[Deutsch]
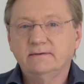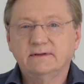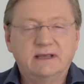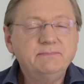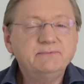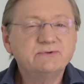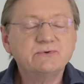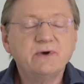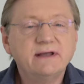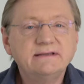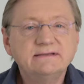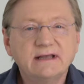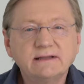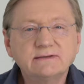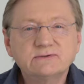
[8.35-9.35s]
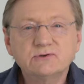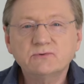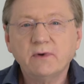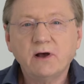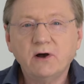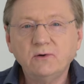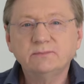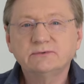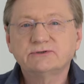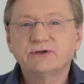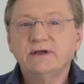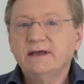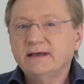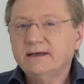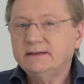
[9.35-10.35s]
Gibt es so einen Satz überhaupt?
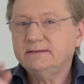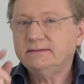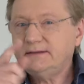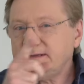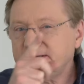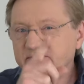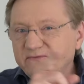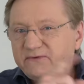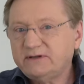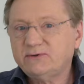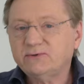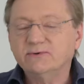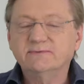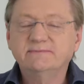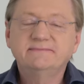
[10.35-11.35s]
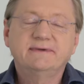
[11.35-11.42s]
In diesem Video